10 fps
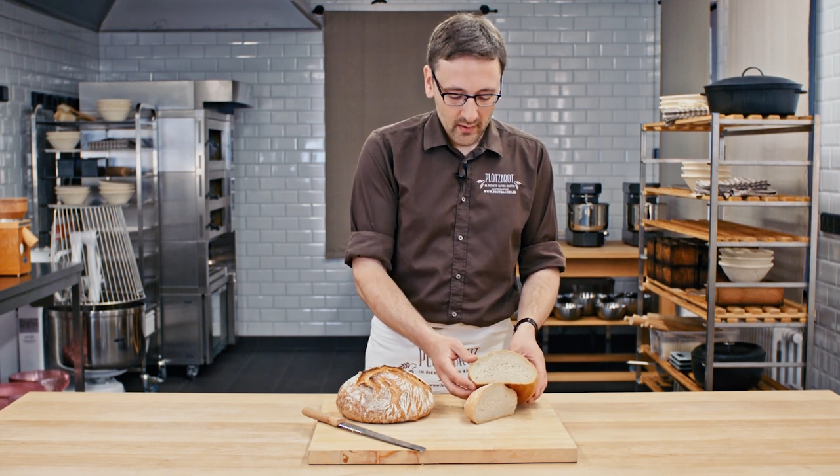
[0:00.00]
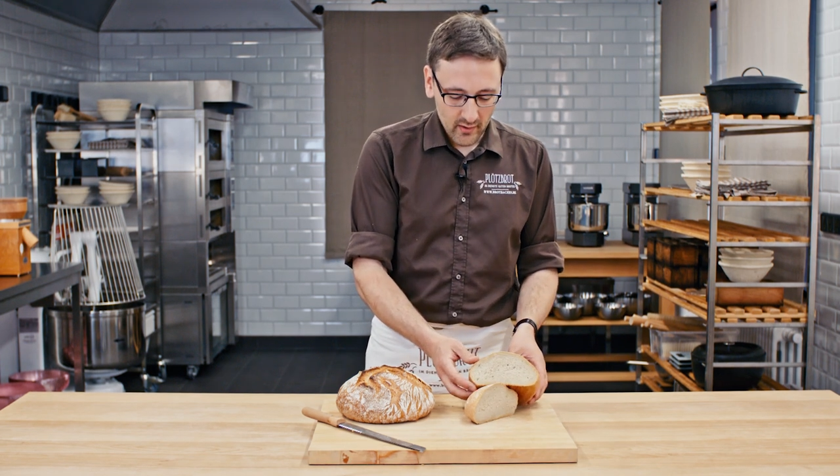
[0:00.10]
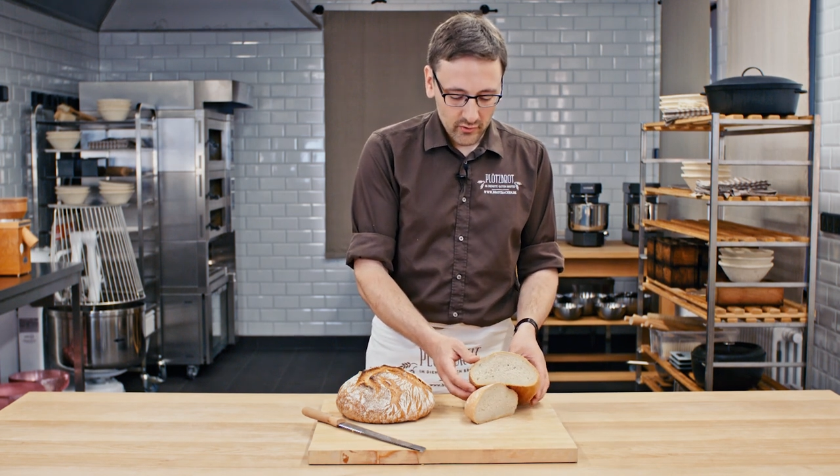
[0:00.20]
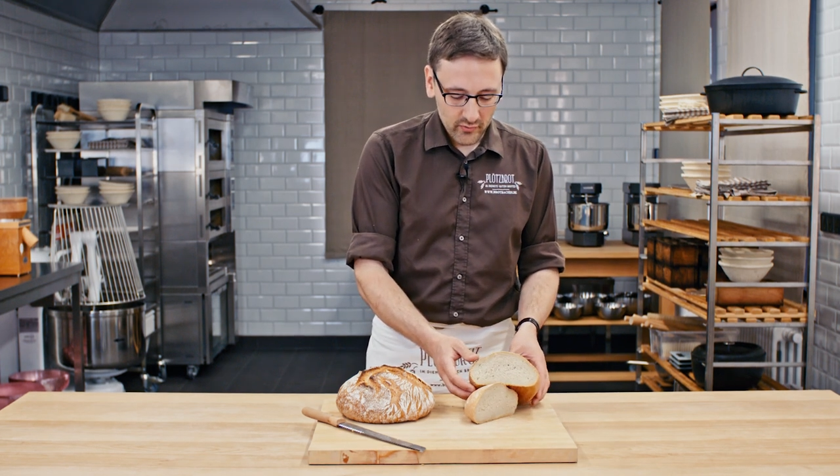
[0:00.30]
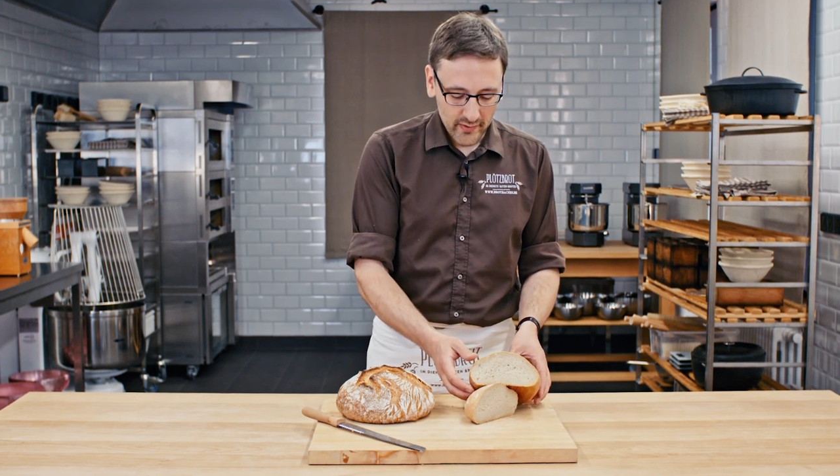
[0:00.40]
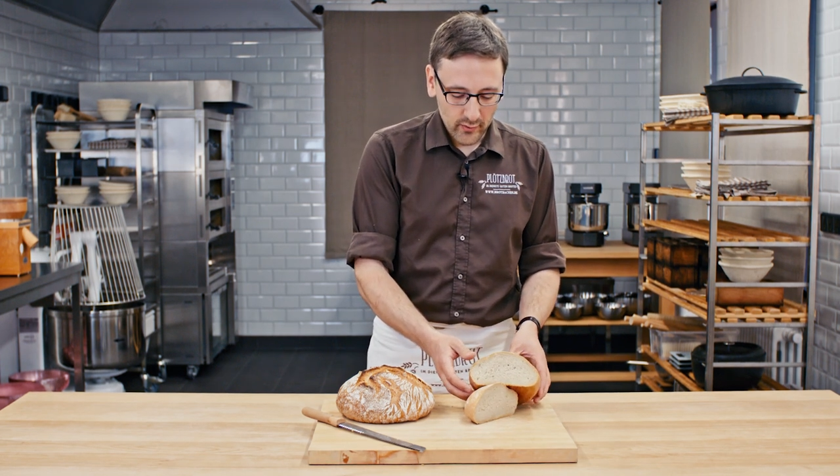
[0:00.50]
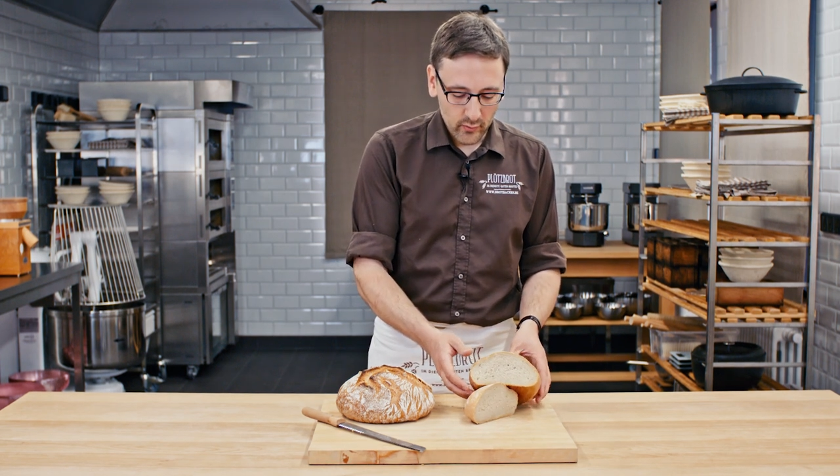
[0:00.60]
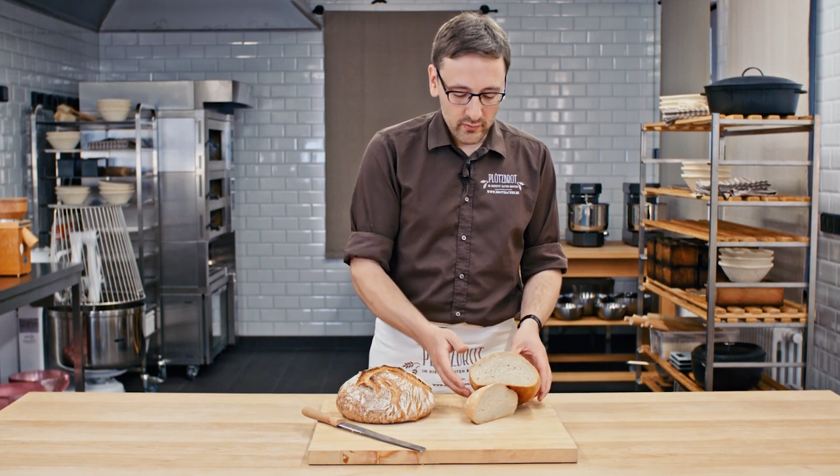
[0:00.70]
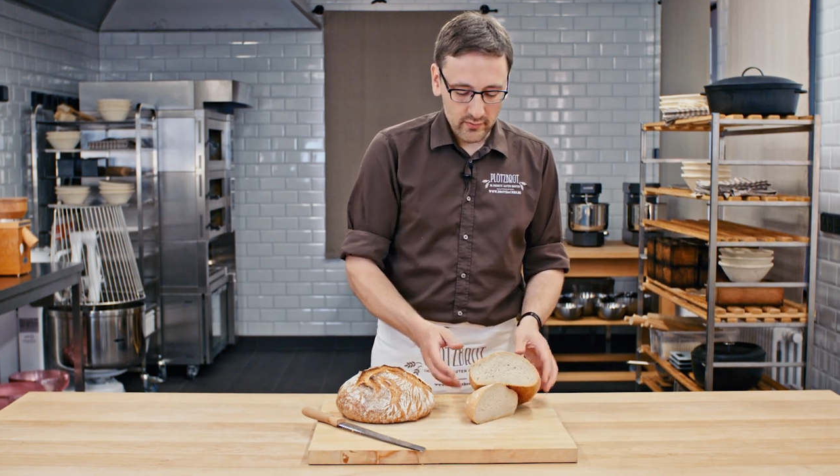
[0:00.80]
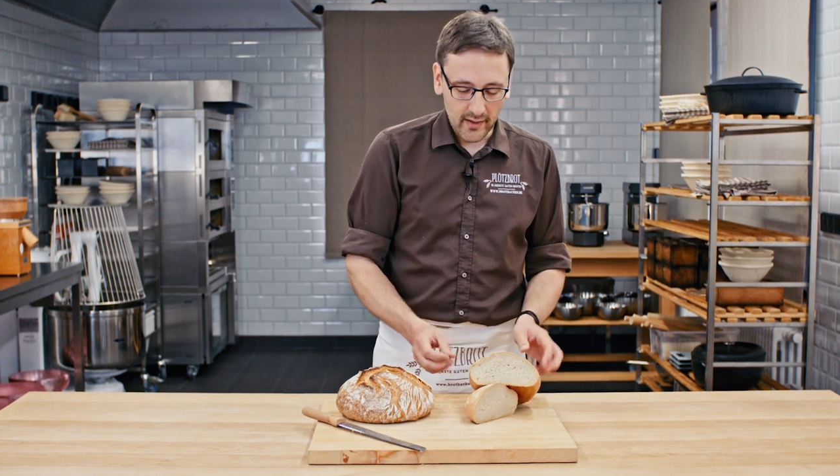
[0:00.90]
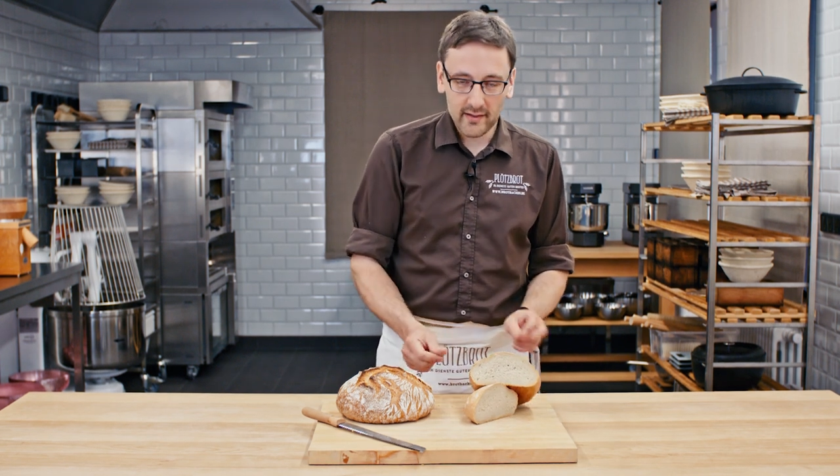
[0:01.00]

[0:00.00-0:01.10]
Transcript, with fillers: Aus zwei Gründen.